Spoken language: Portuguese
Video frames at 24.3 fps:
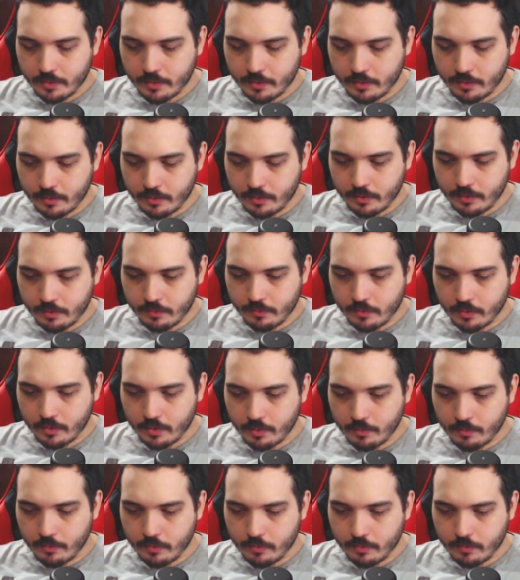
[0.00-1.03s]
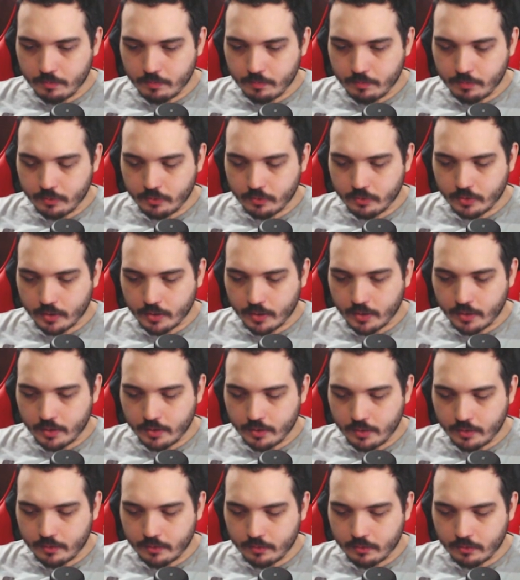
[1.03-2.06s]
E vamos puxar
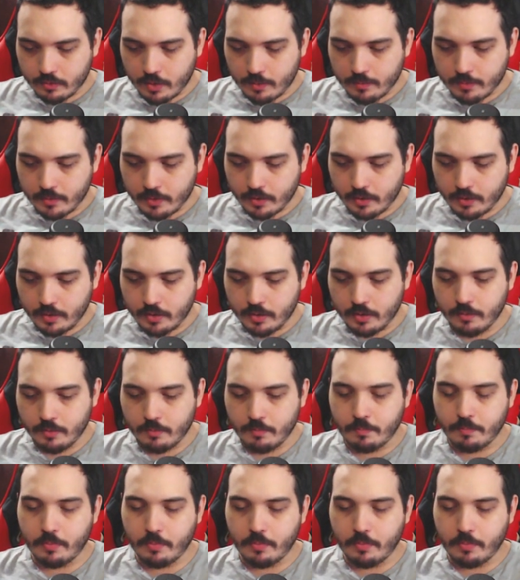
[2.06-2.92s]
esses orbs aqui